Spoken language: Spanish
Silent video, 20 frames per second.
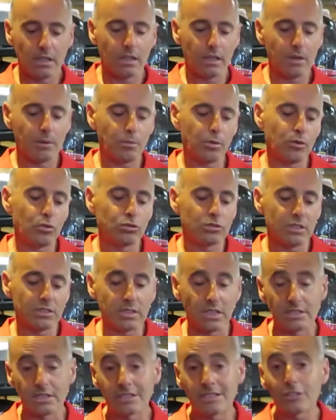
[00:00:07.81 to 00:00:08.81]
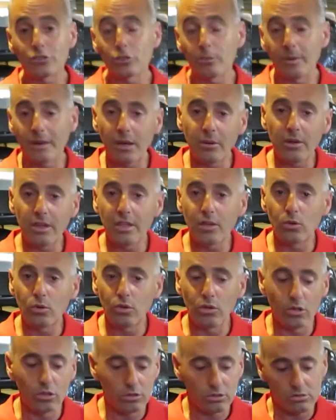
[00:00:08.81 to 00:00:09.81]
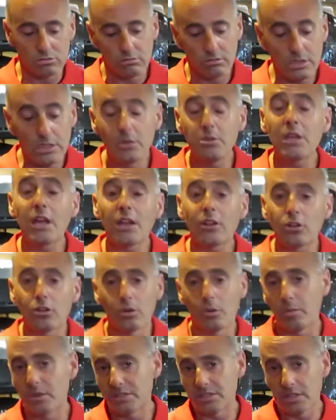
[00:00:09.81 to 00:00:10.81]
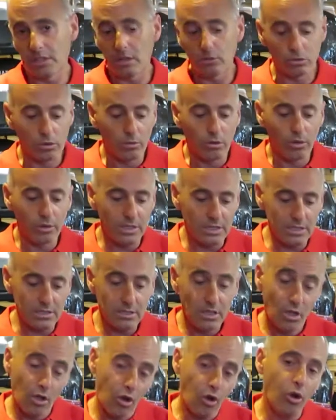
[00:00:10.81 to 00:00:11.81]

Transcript: que pueden utilizarse tanto para vehículos livianos como puede ser automóviles